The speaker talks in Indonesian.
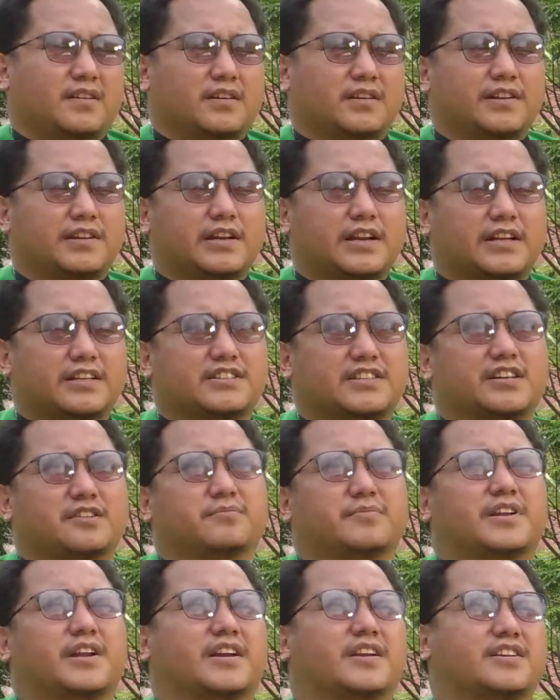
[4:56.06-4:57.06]
Inilah
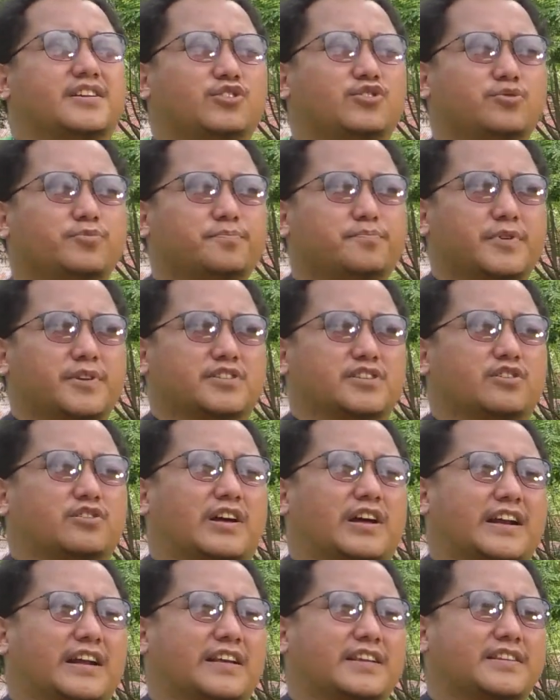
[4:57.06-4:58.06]
cerminan hidup
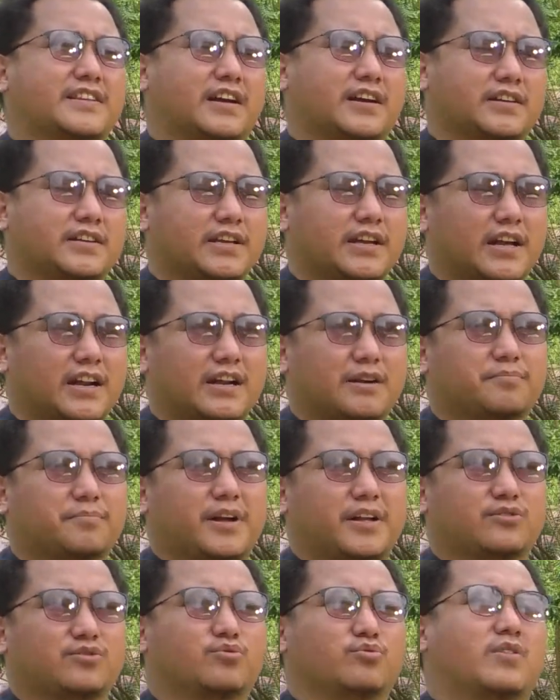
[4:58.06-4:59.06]
persaudaraan yang
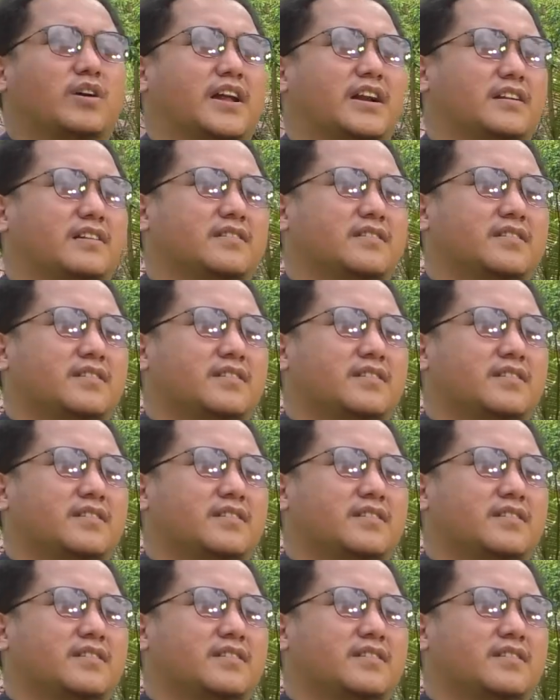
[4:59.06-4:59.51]
diharapkan Tuhan.